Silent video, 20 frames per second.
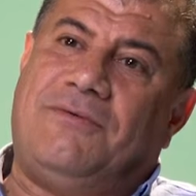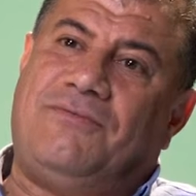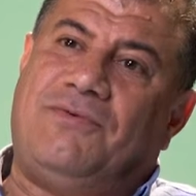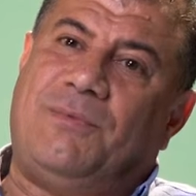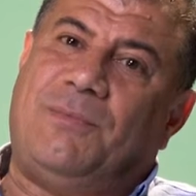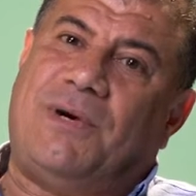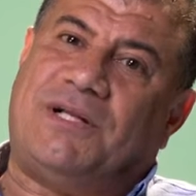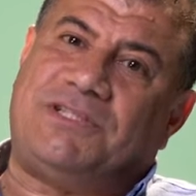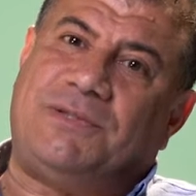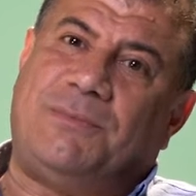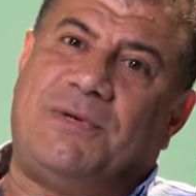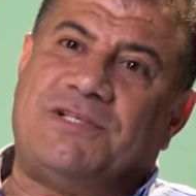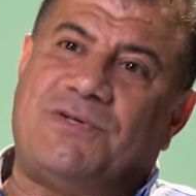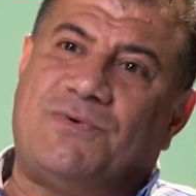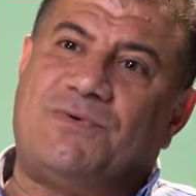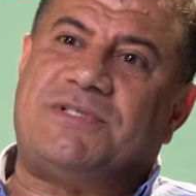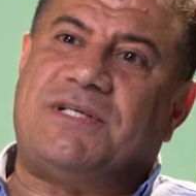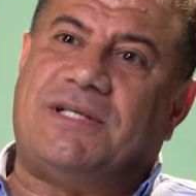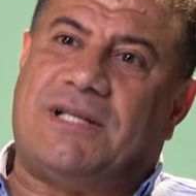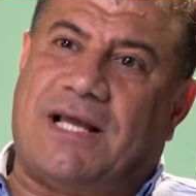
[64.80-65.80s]
في ماتش مصر
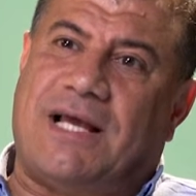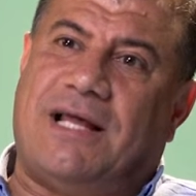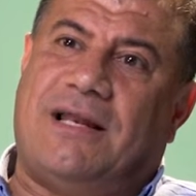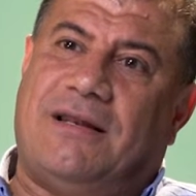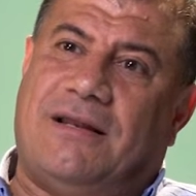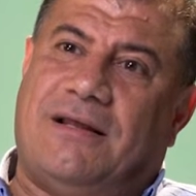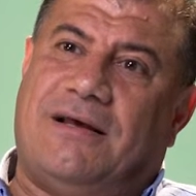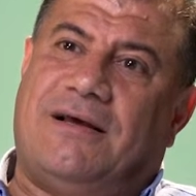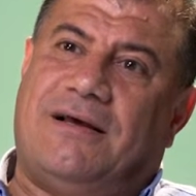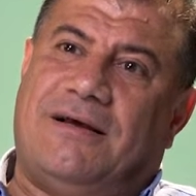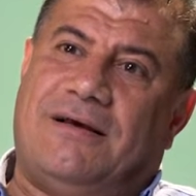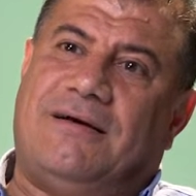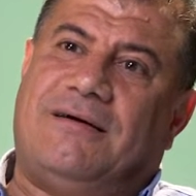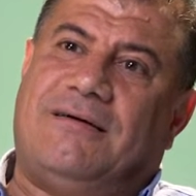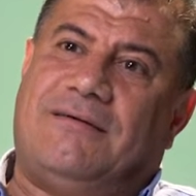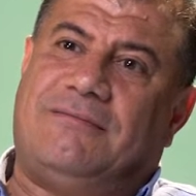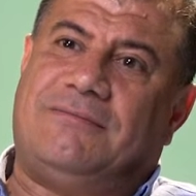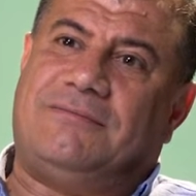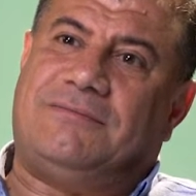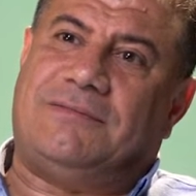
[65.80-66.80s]
والسنغال
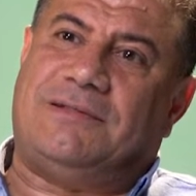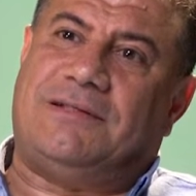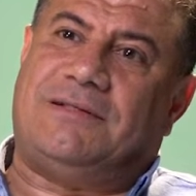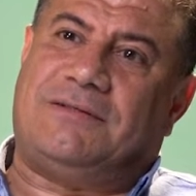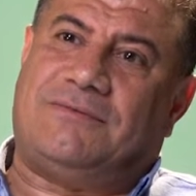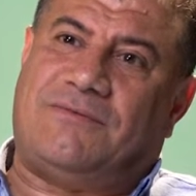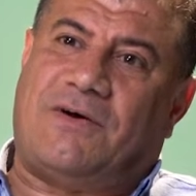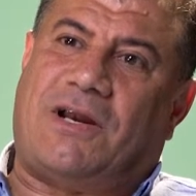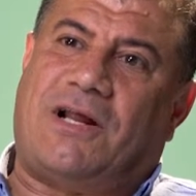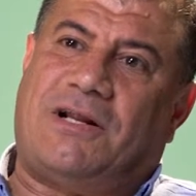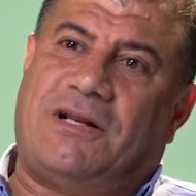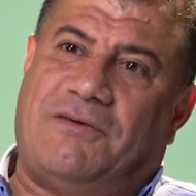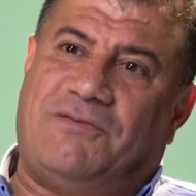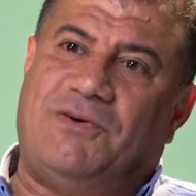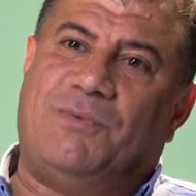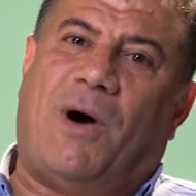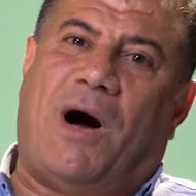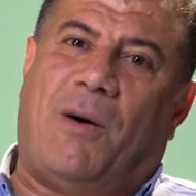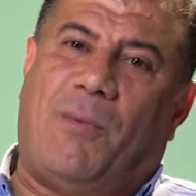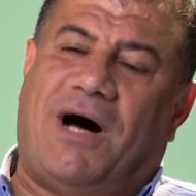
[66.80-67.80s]
اتفرجنا
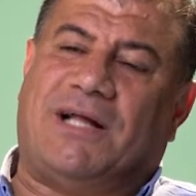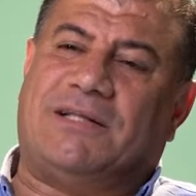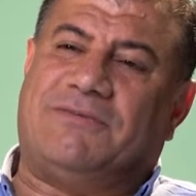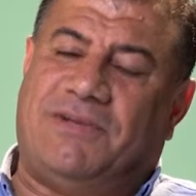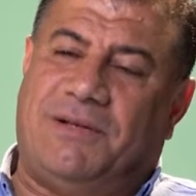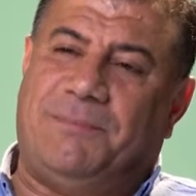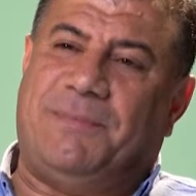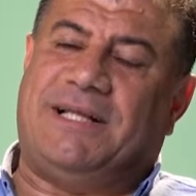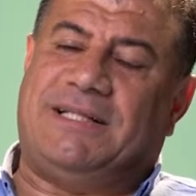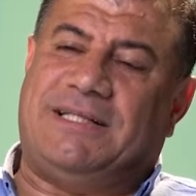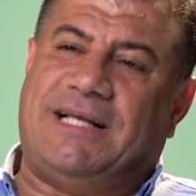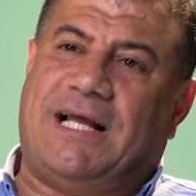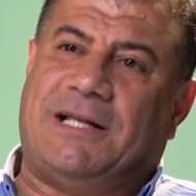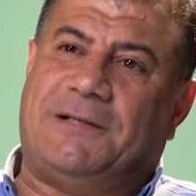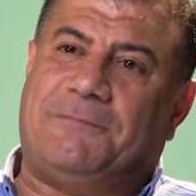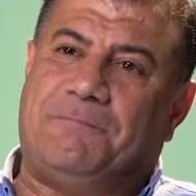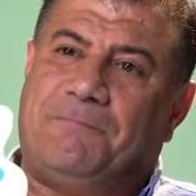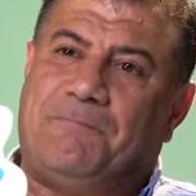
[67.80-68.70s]
فيه مع بعض في البيت يعني